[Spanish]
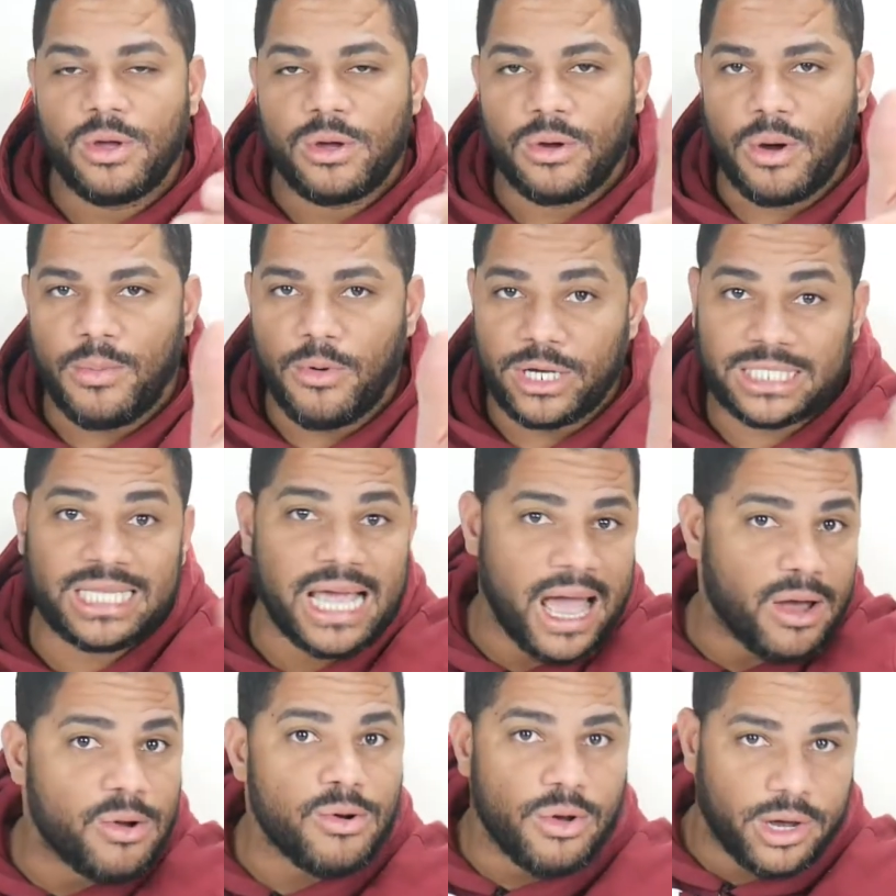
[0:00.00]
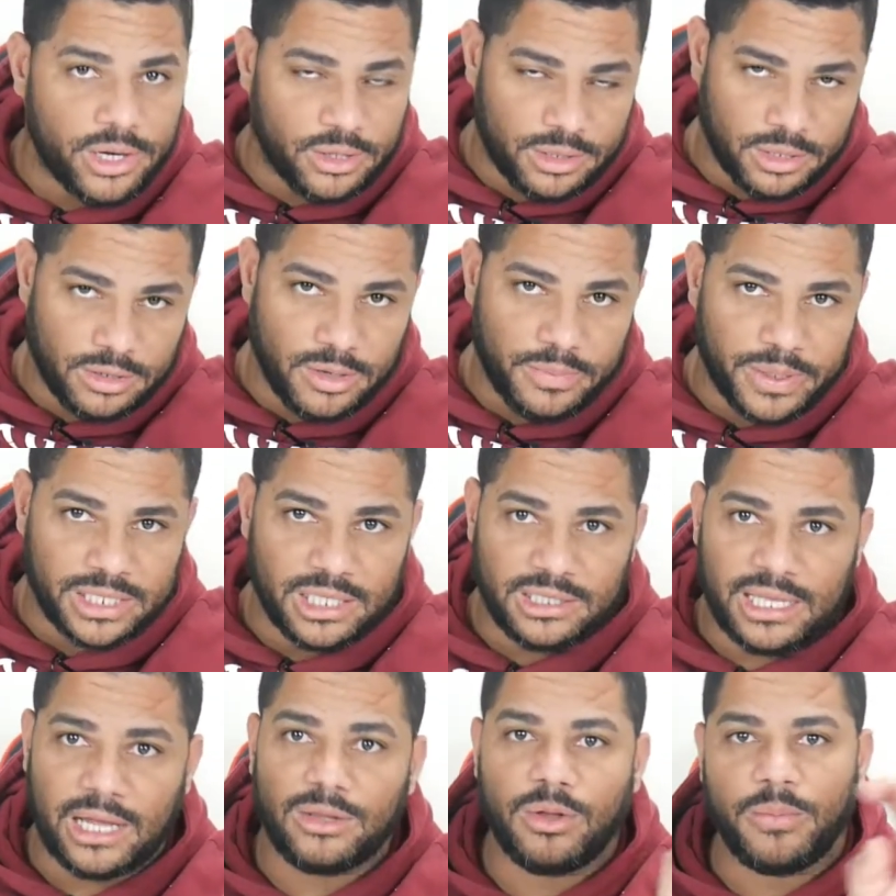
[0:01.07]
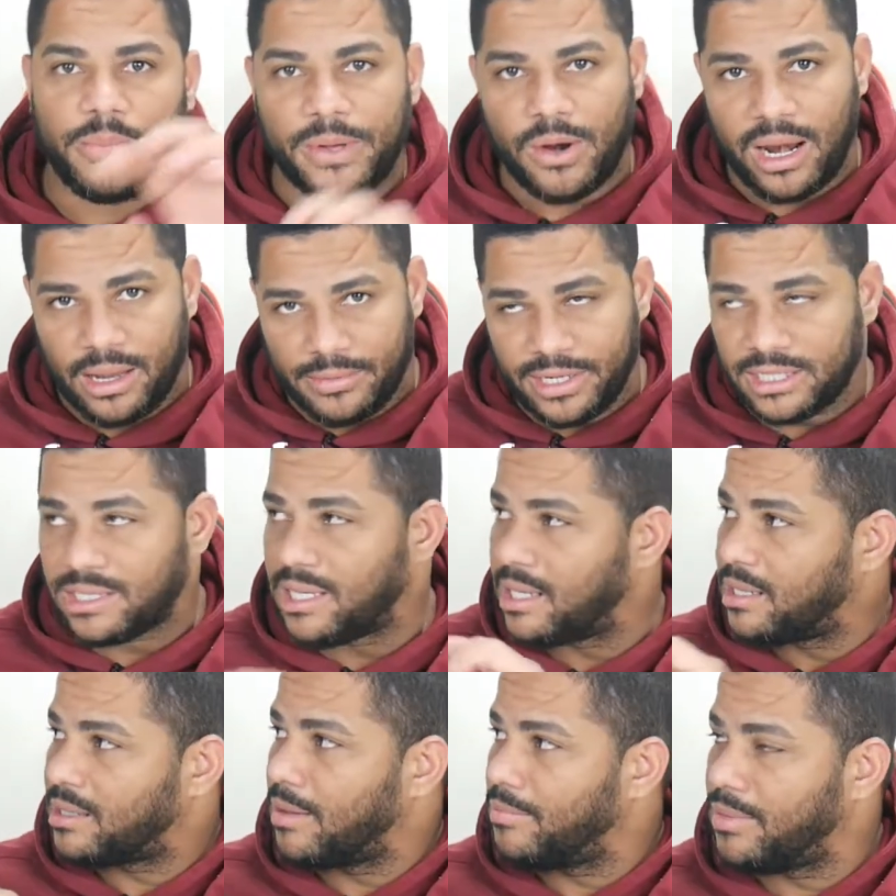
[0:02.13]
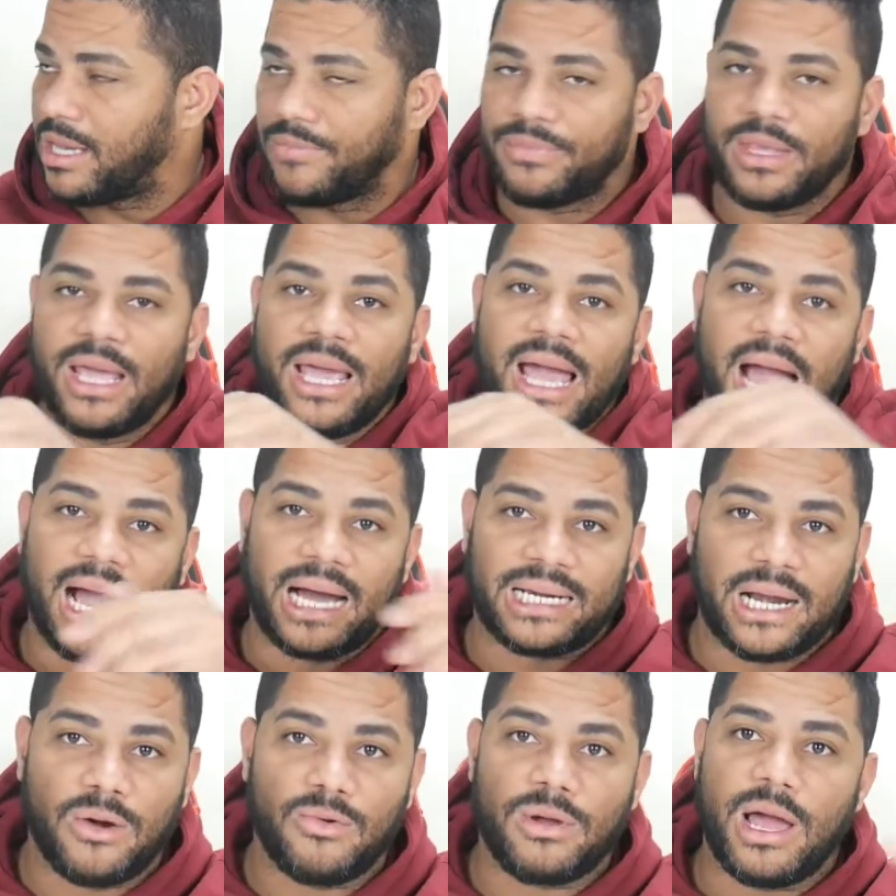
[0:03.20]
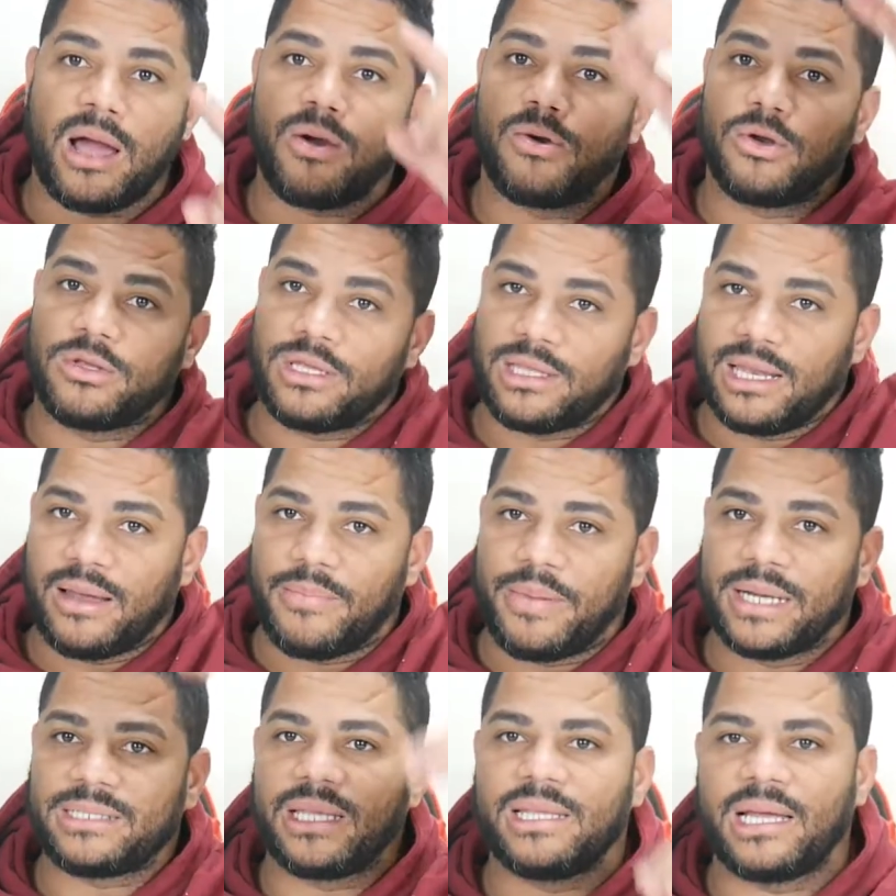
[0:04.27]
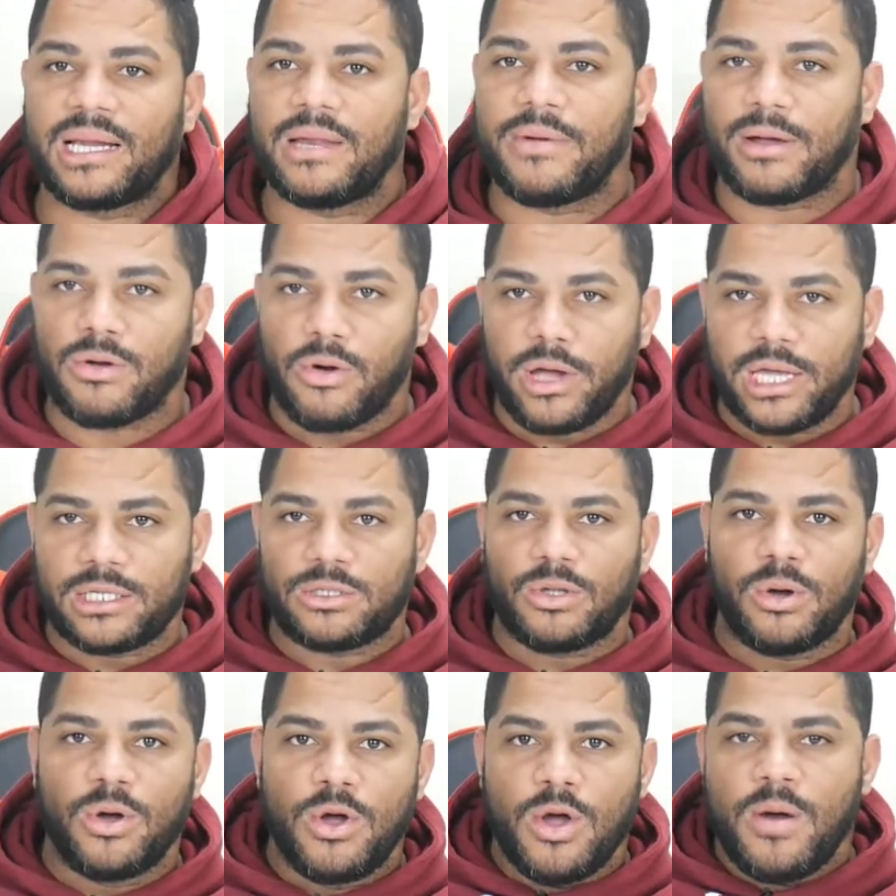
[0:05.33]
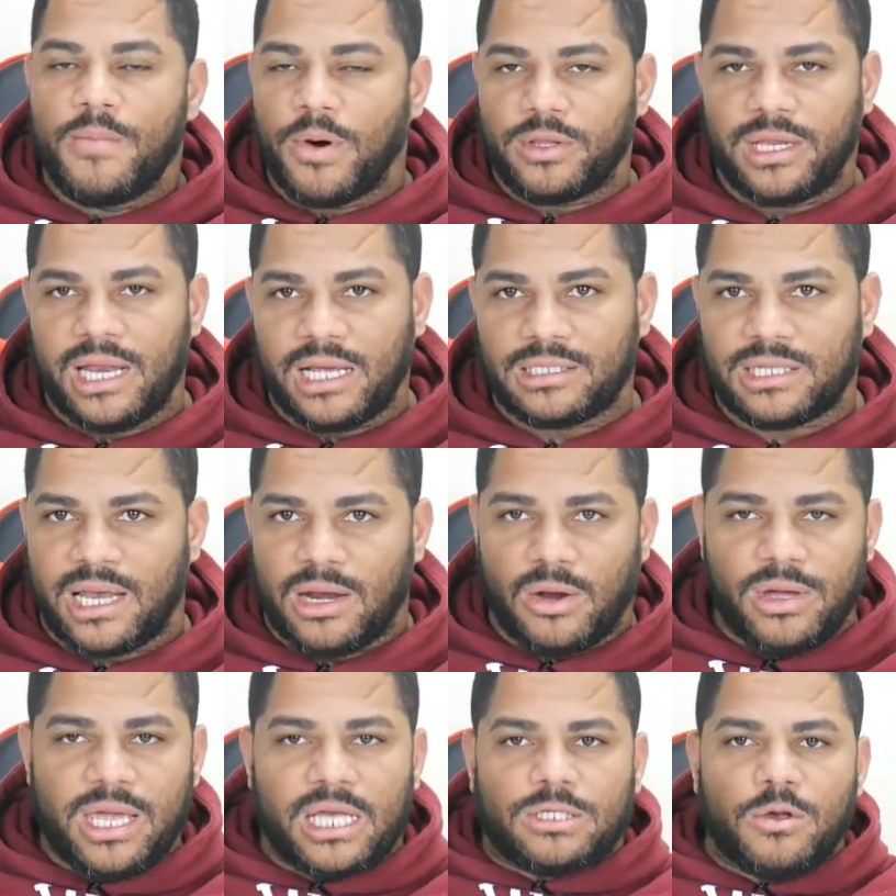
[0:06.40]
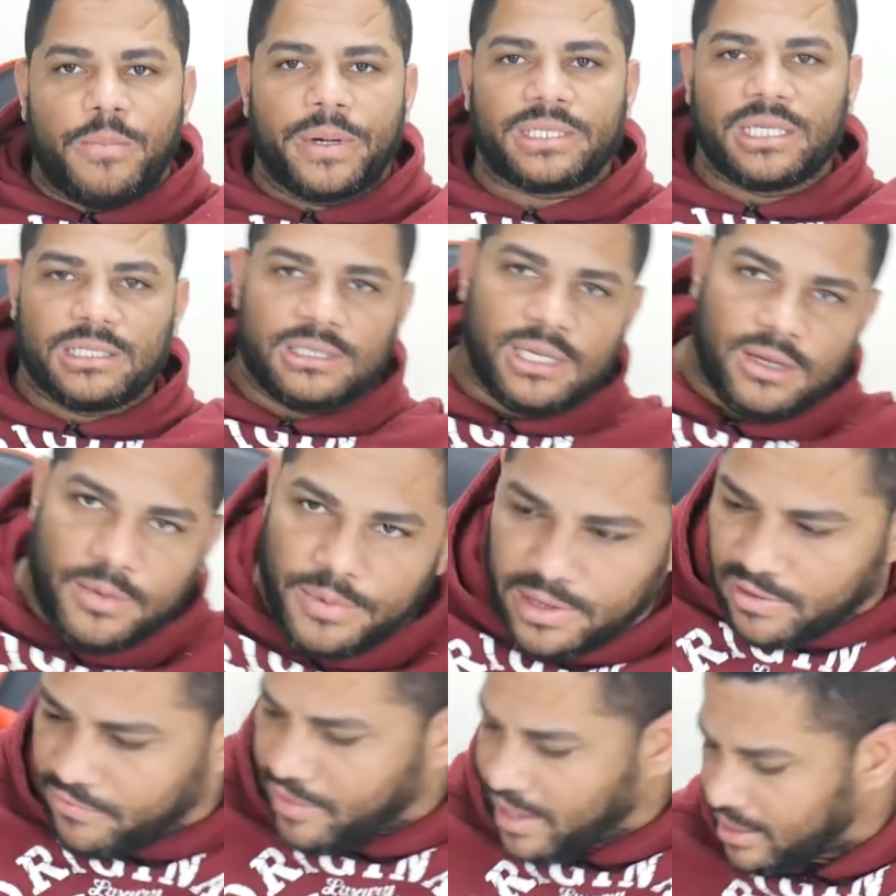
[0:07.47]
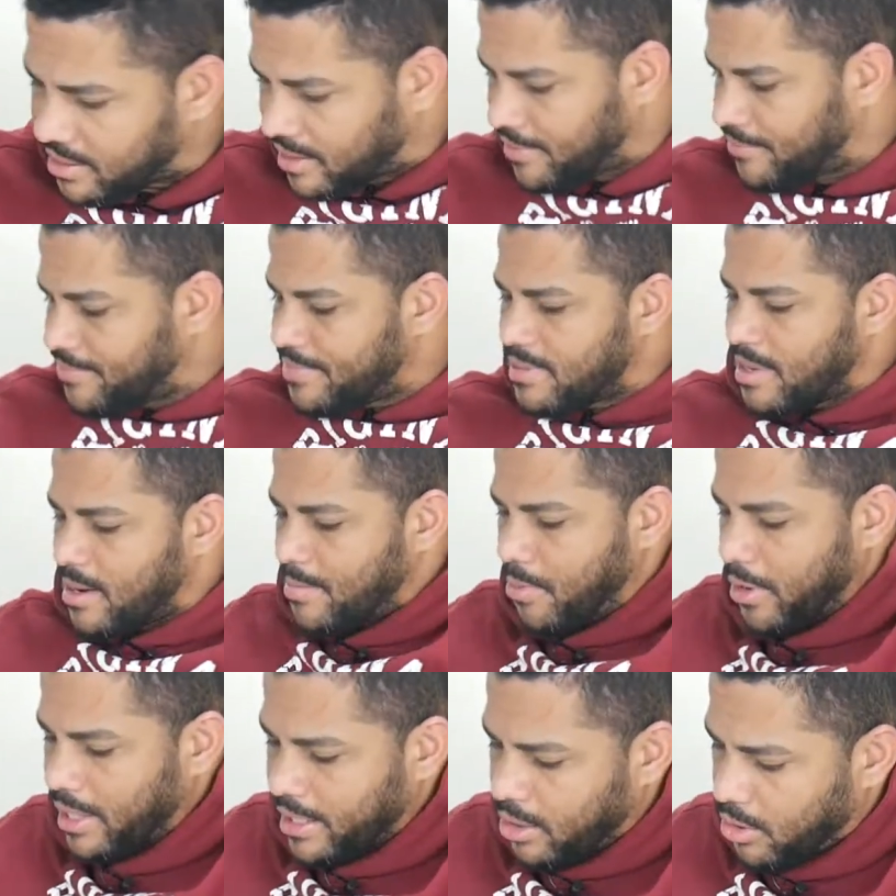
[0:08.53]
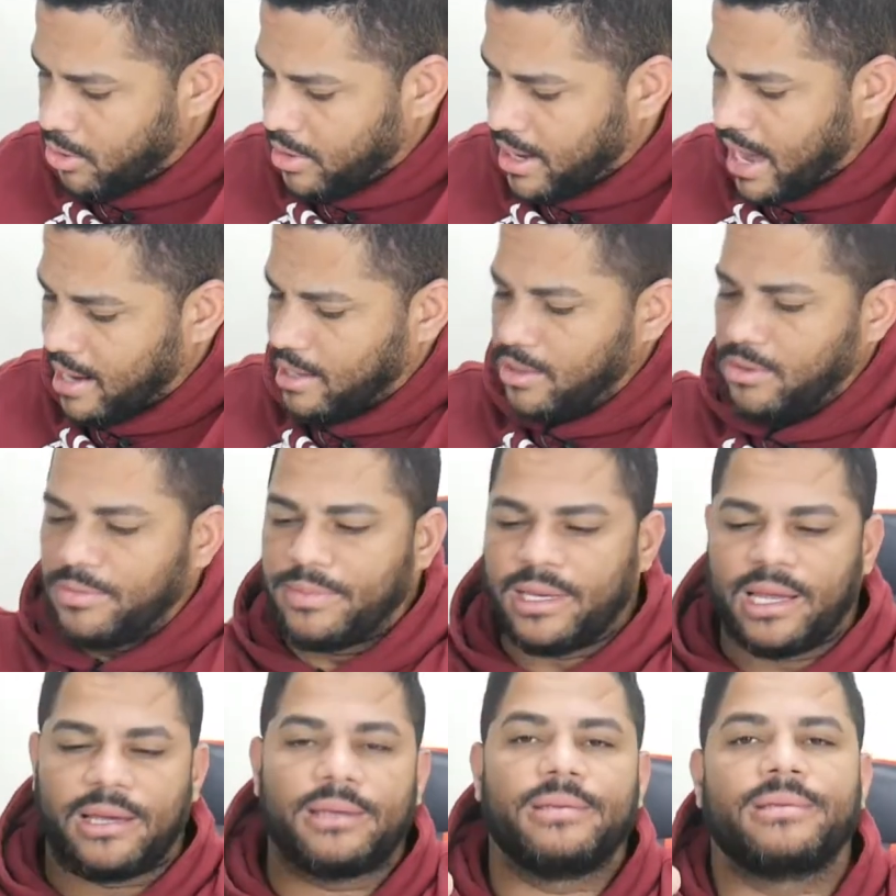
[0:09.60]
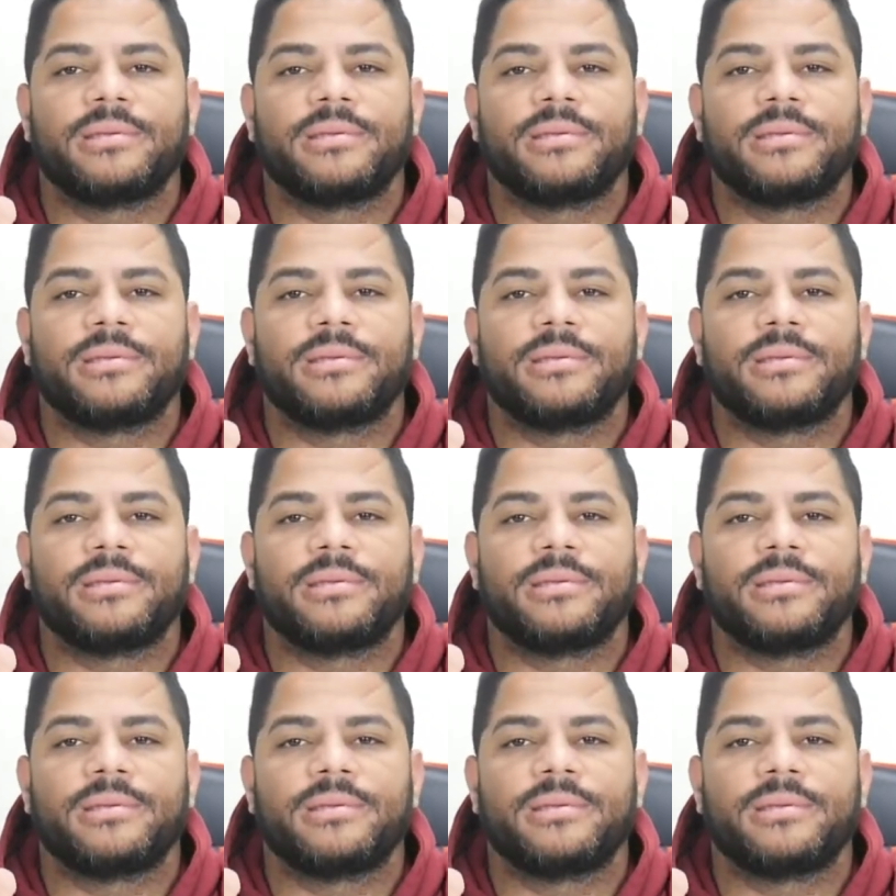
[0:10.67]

como este ángulo que yo te estoy presentando, pero a la vez quiere también agarrar un ángulo desde la parte de arriba. Con esto podría hacerlo y es súper sencillo porque fíjate, puedes colocarlo, mira,